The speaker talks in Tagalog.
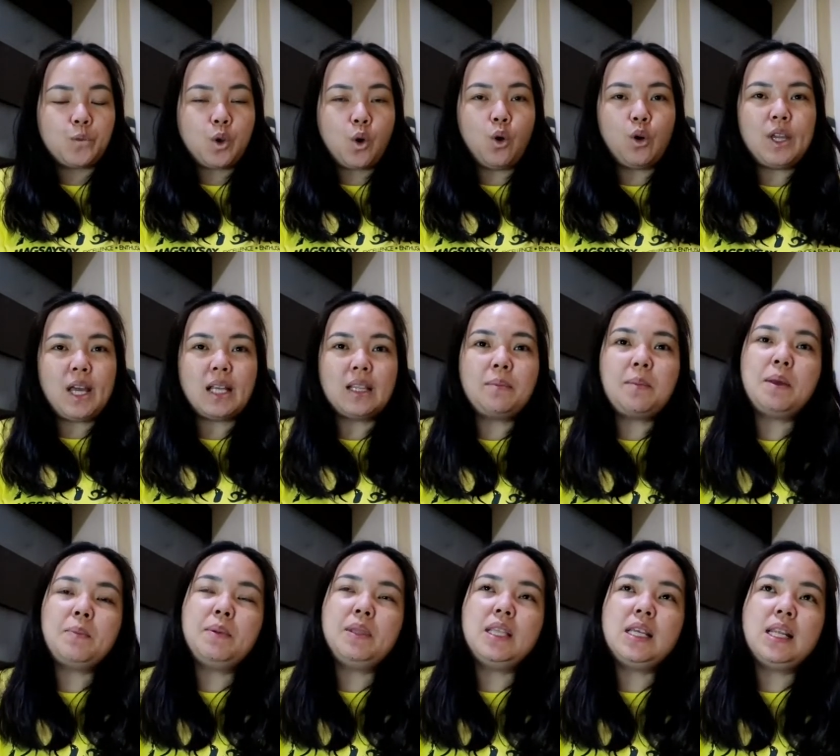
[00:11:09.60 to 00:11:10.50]
Oo, yata
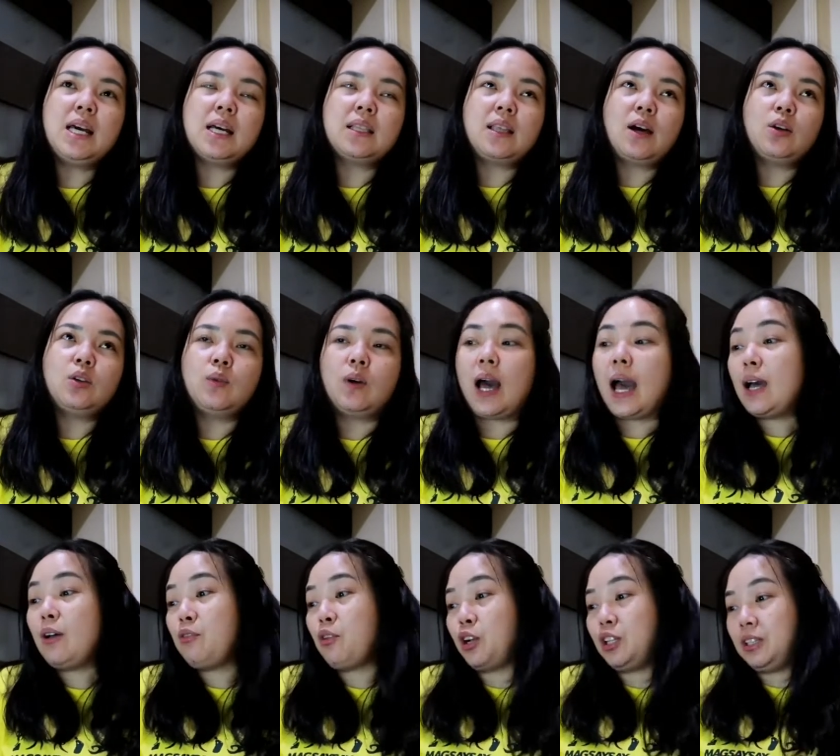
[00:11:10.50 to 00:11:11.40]
may binili yata akong
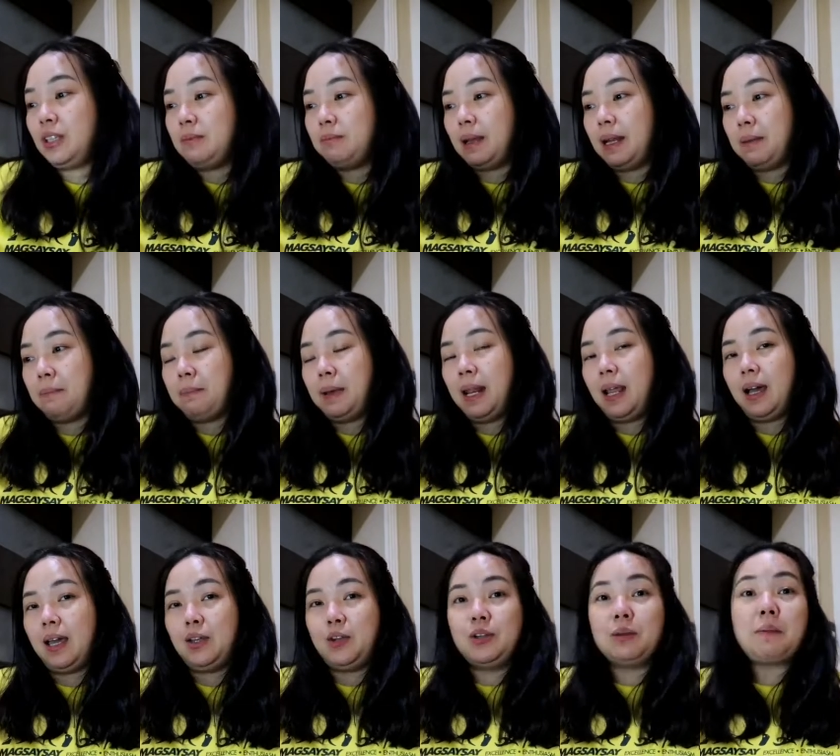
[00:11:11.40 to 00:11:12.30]
Ah, 14 pa lang
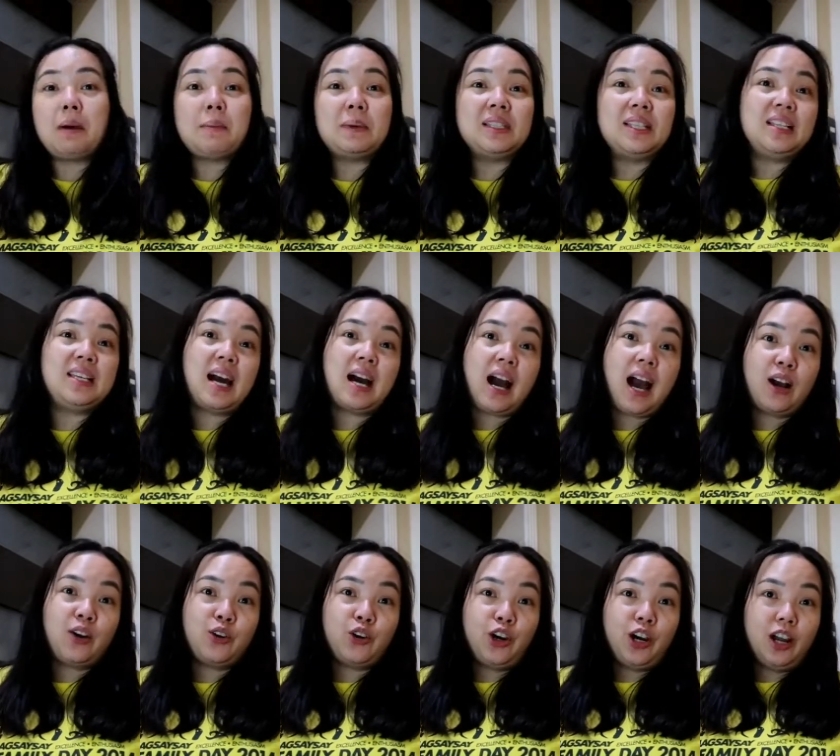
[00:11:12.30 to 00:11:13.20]
pala ngayon. Nagmamadali
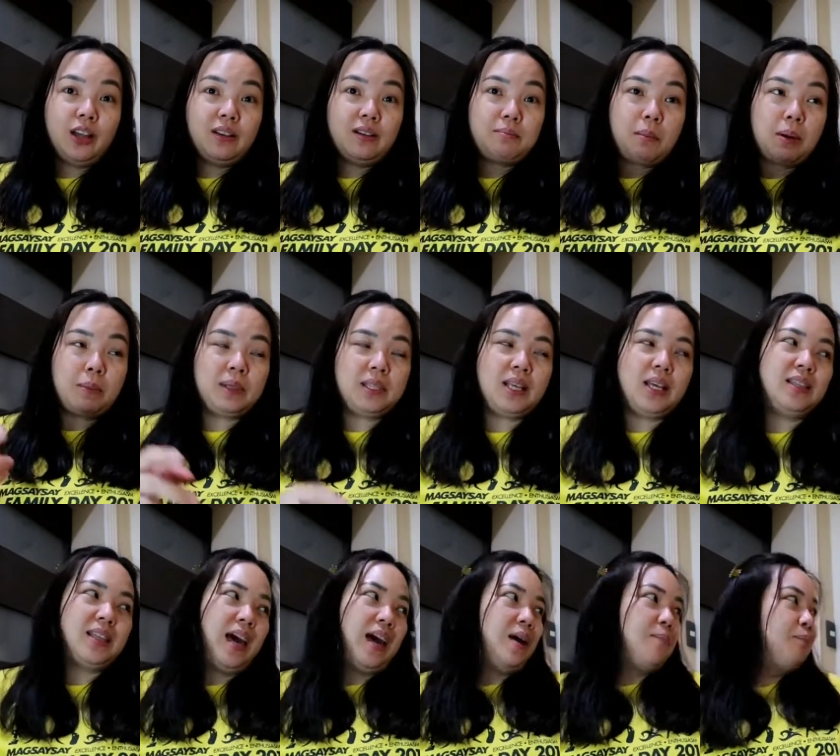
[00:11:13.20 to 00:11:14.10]
ako. Girl,
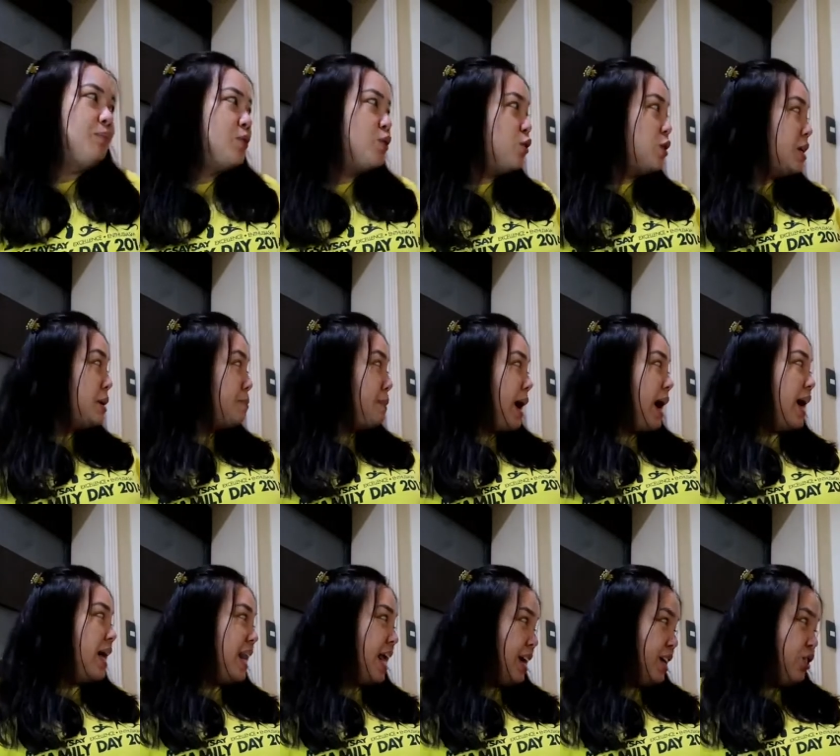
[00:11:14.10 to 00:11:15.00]
nagmamadali. Hindi. Yung
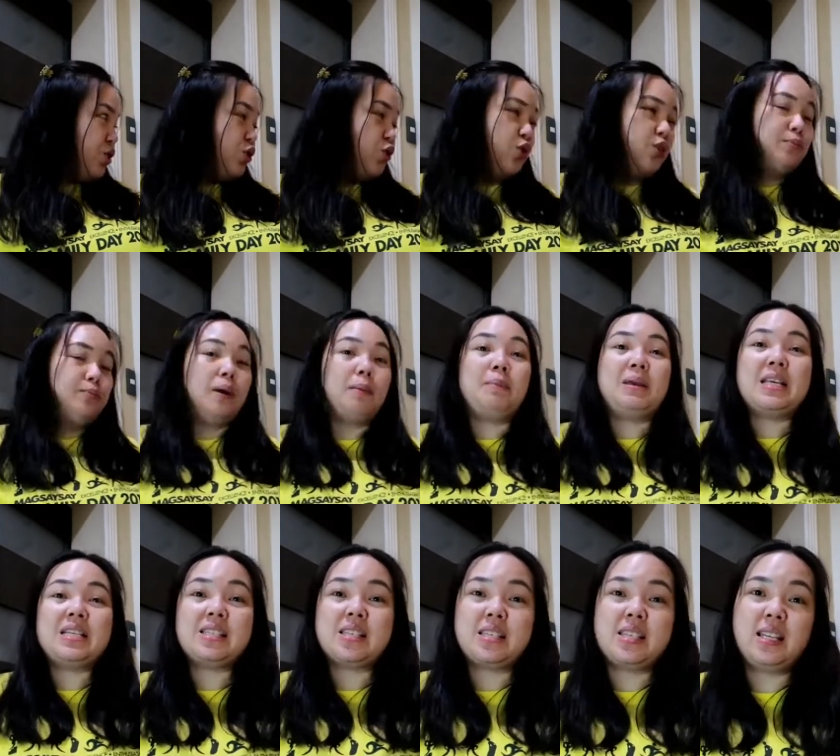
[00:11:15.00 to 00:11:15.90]
iba, like yun,
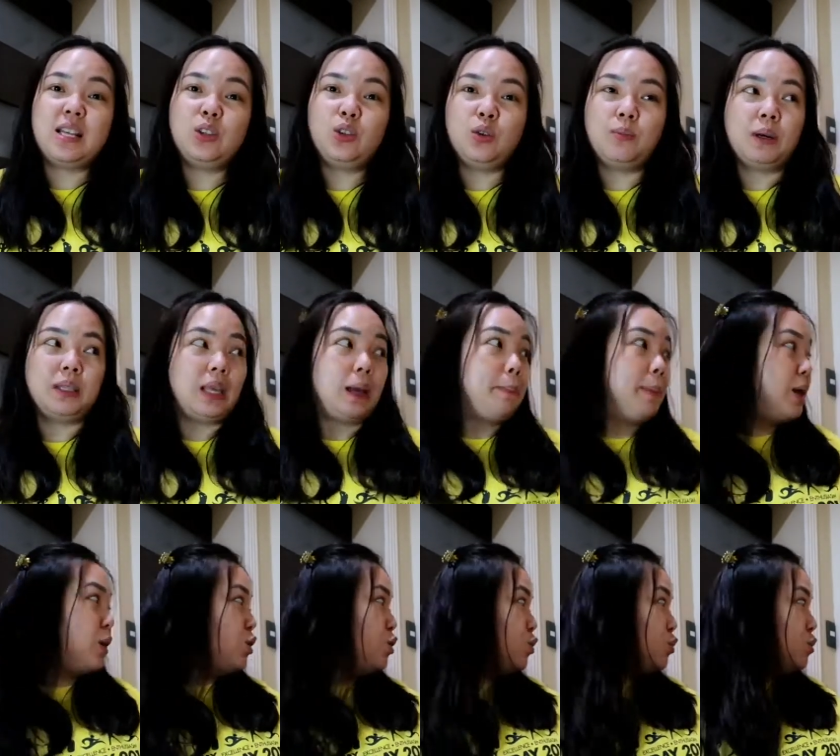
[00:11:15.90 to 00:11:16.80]
mabilis na silang dumating.
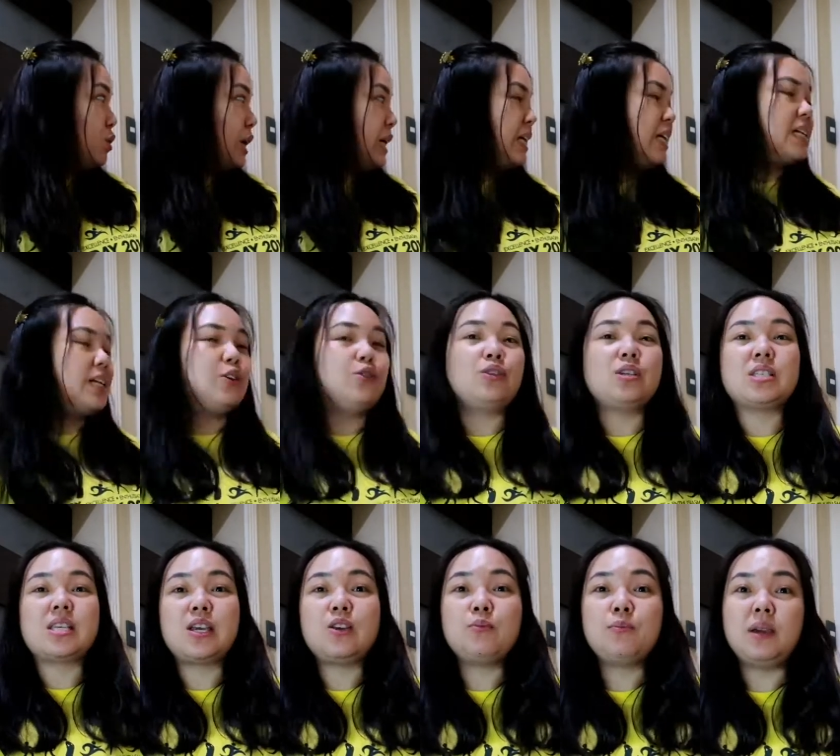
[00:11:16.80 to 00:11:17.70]
Pero yung kanina, yung
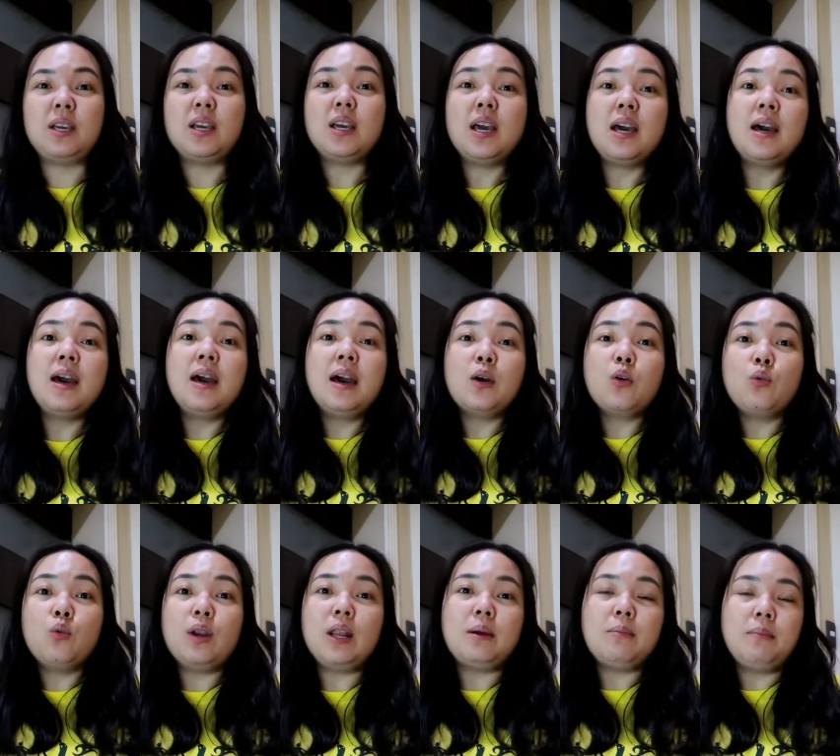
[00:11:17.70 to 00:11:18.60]
isa, yung may
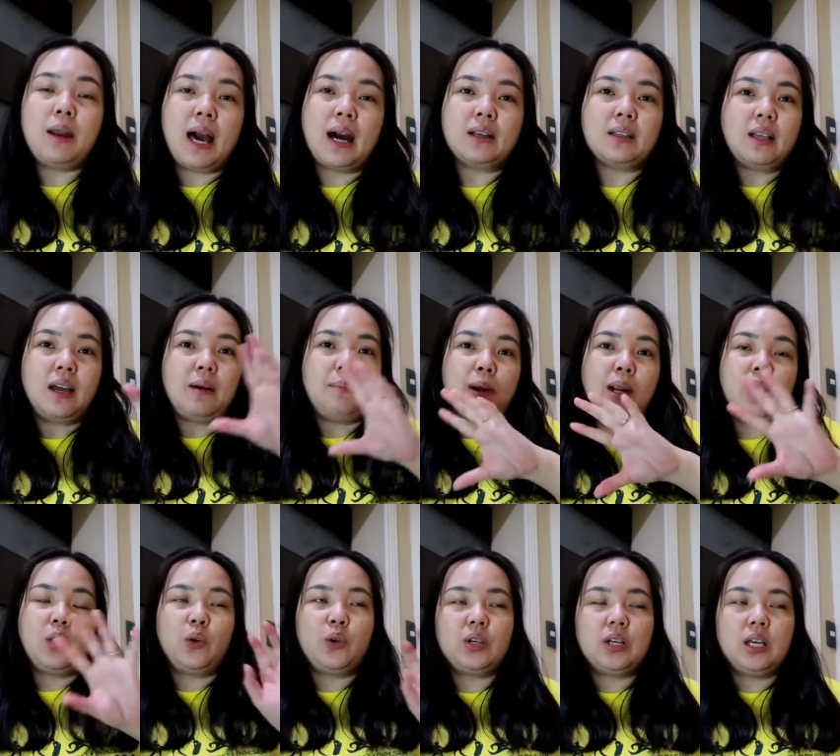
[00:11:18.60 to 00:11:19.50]
kulay black na
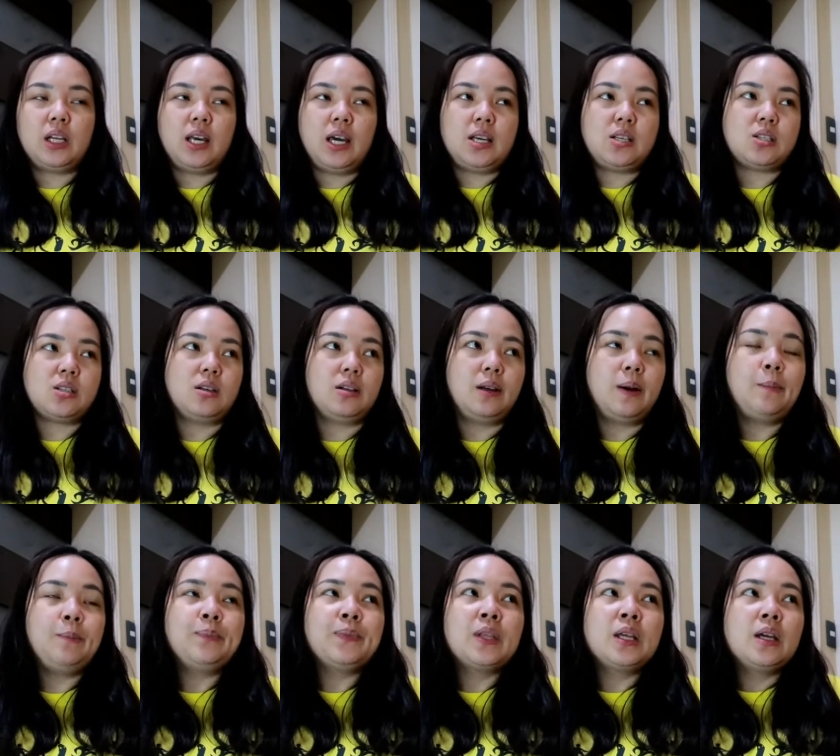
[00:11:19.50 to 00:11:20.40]
parang organizer.
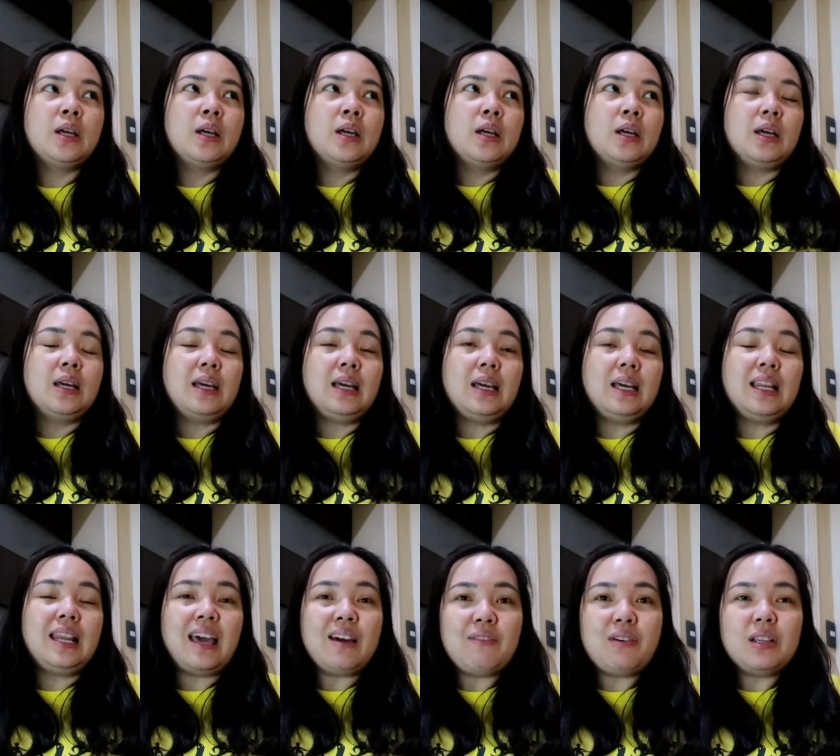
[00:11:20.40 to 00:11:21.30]

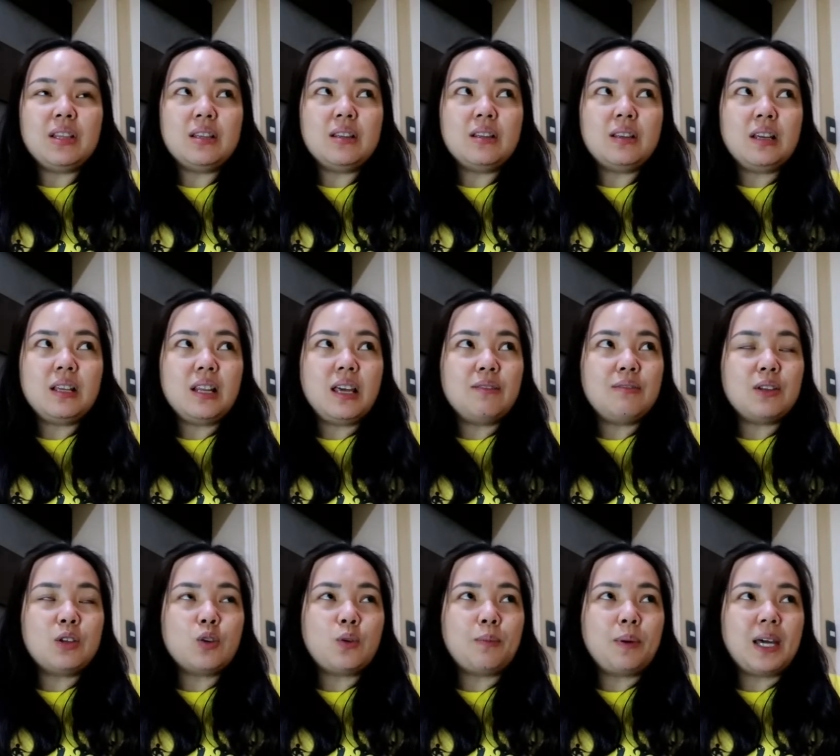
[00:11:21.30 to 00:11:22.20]
11,
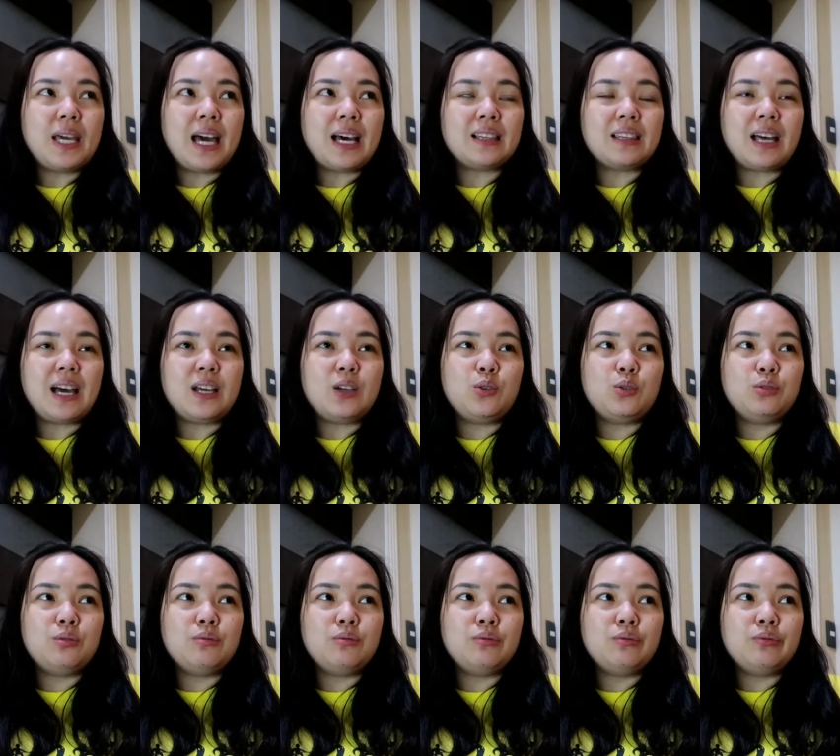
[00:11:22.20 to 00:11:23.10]
11 ko pa yata
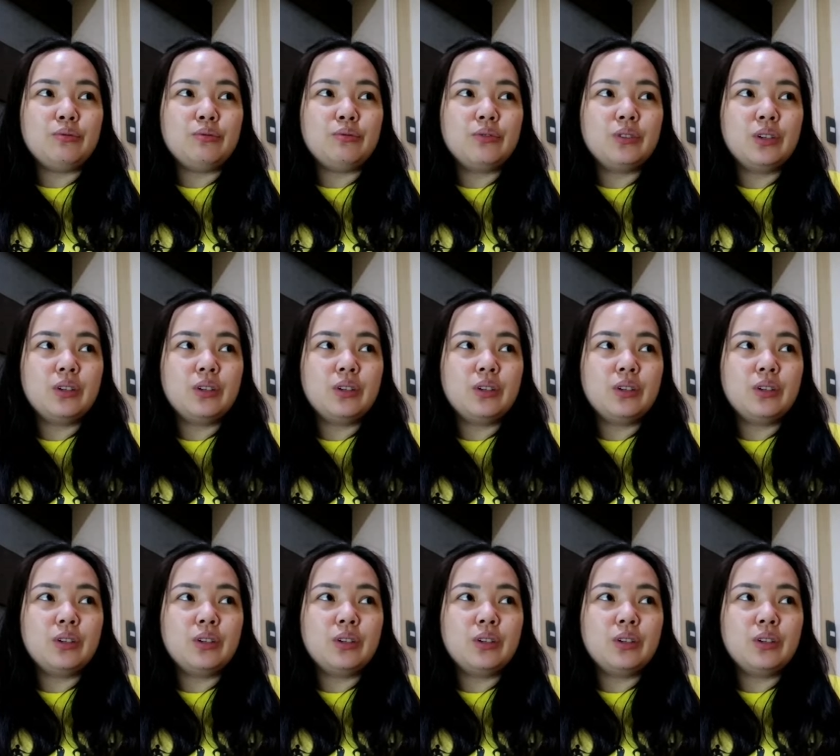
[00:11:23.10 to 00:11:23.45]
yun,